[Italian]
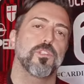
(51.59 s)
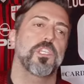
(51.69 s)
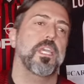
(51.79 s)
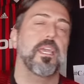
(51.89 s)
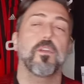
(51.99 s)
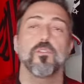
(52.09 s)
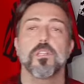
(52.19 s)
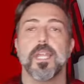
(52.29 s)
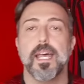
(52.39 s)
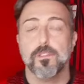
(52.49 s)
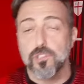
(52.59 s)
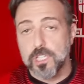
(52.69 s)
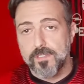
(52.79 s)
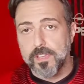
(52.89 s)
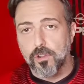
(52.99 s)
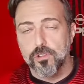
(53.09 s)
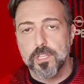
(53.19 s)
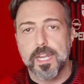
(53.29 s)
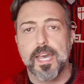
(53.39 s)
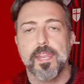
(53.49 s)
si è incontrato, si deve
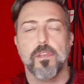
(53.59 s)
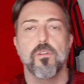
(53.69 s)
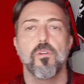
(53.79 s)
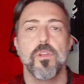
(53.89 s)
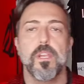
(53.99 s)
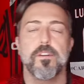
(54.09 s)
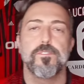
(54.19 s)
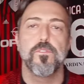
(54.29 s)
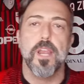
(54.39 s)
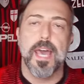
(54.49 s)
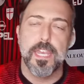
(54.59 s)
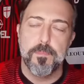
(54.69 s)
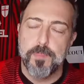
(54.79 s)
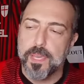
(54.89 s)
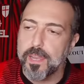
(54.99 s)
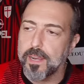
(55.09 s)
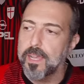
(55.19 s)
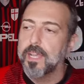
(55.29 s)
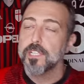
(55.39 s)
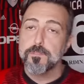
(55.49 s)
incontrare con Furlani per,